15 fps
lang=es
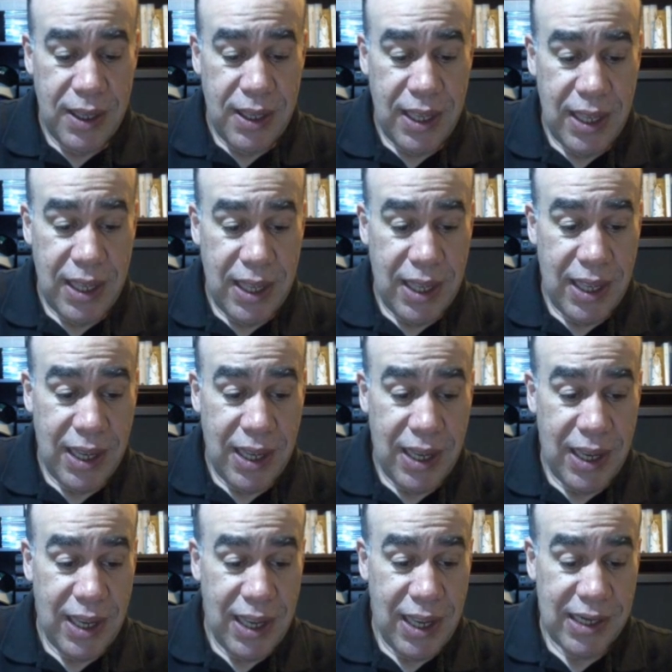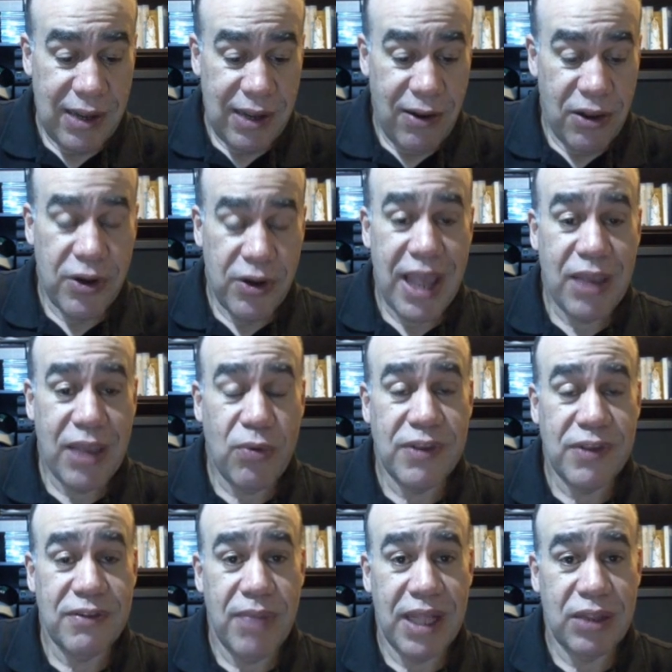Eh, el caballo
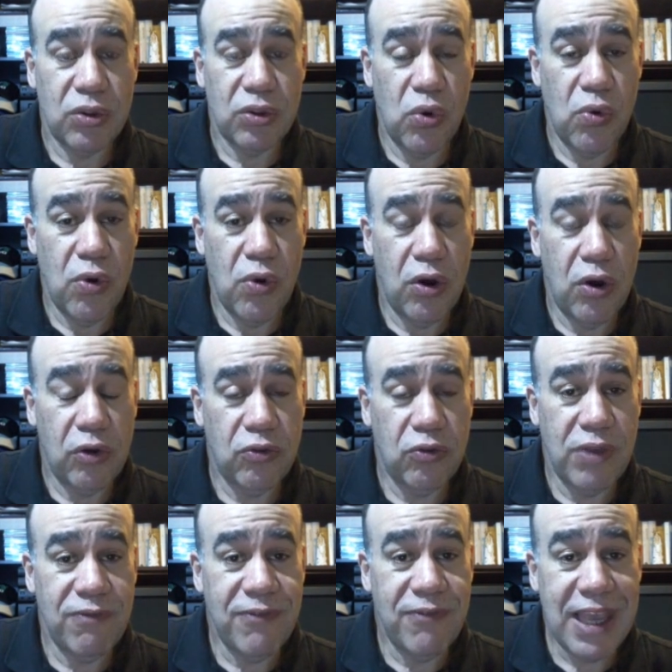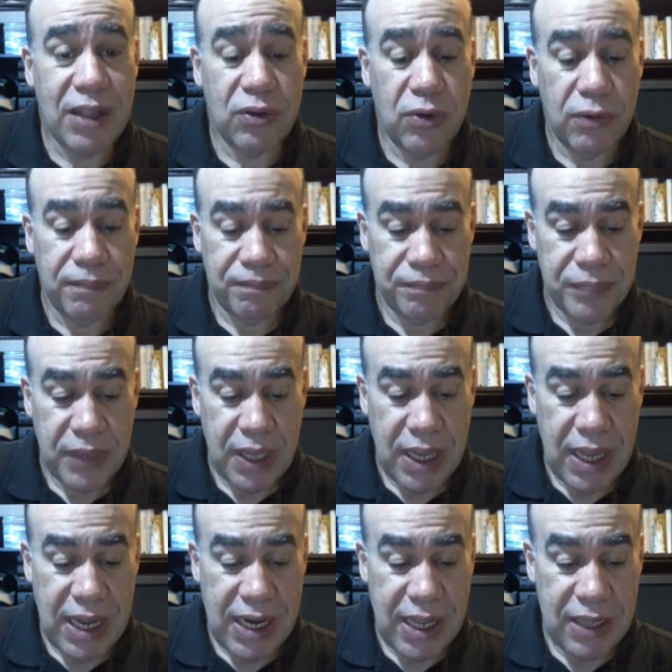Nyquist mantuvo su invicto,
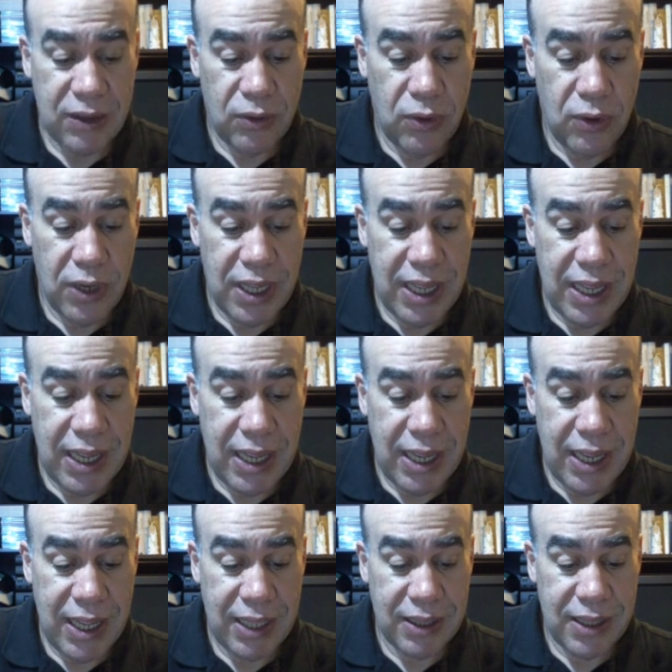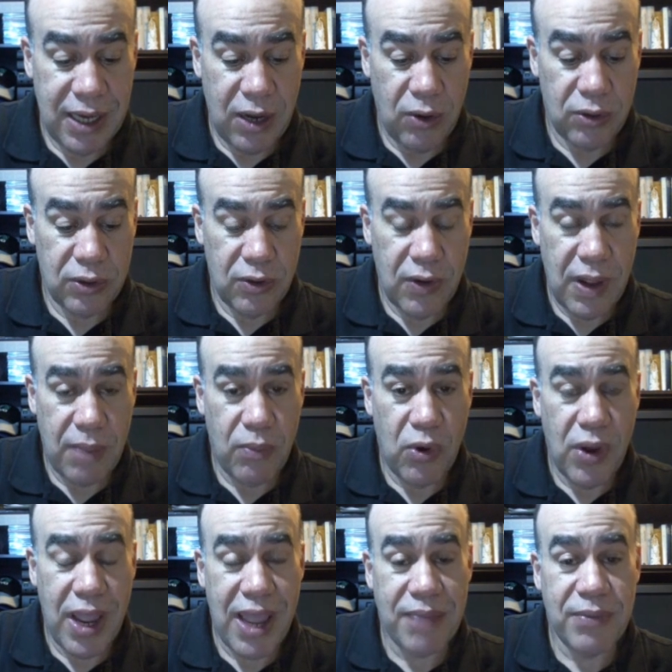ganándole entre otros a
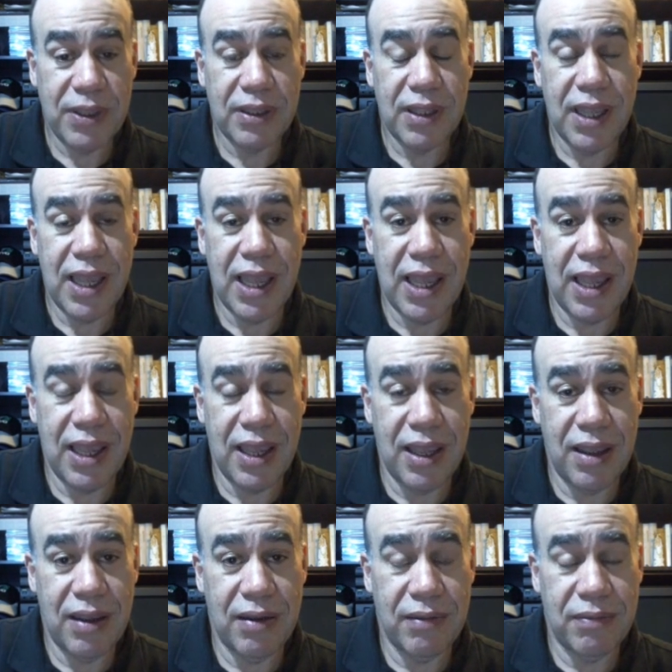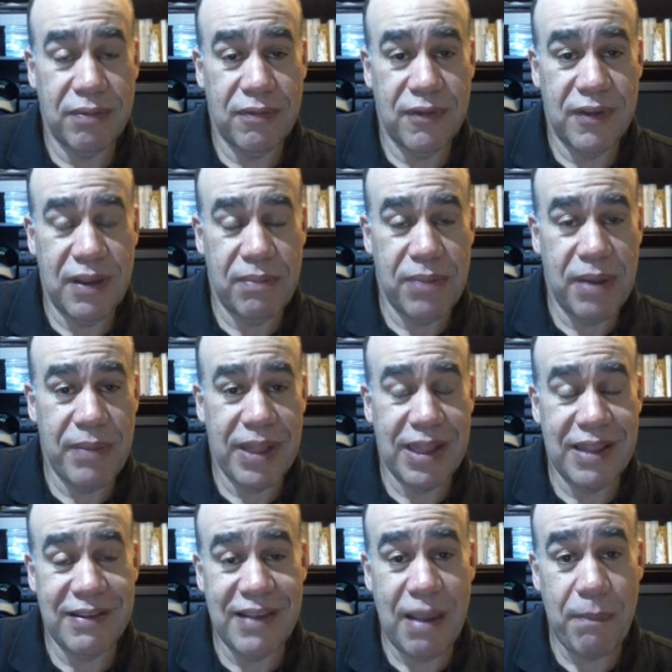Mohamed que
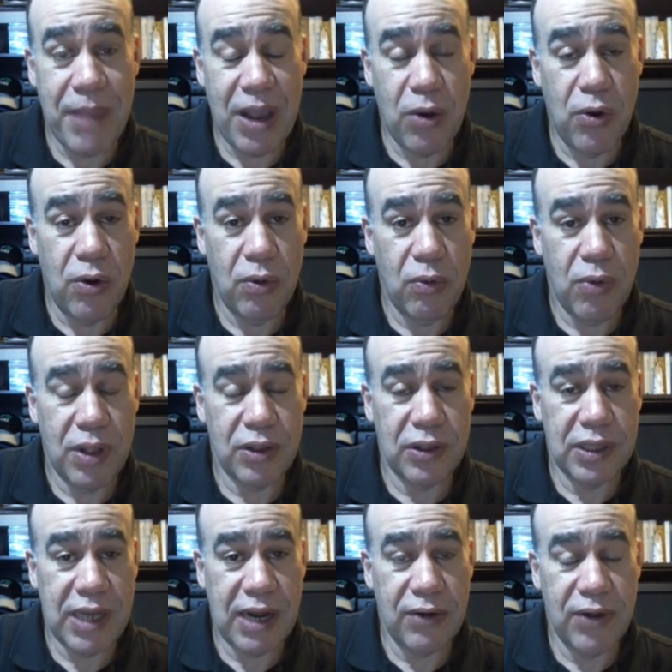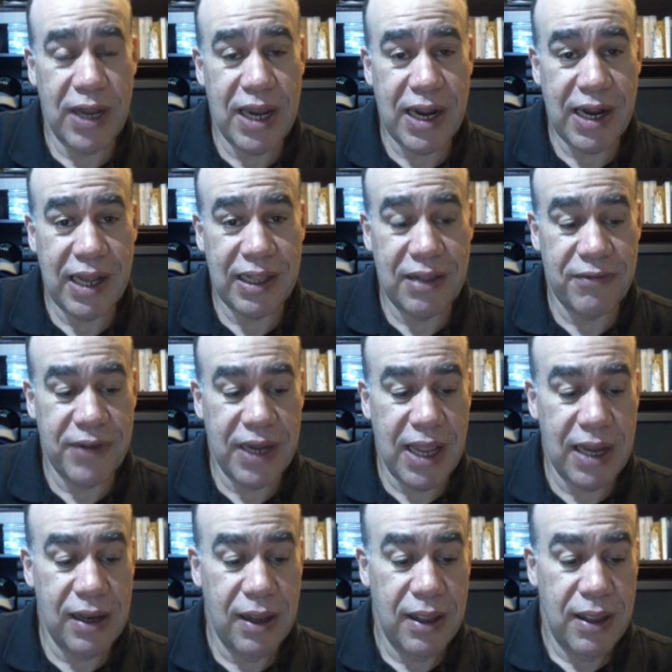simplemente se apagó cuando entraron en la recta final.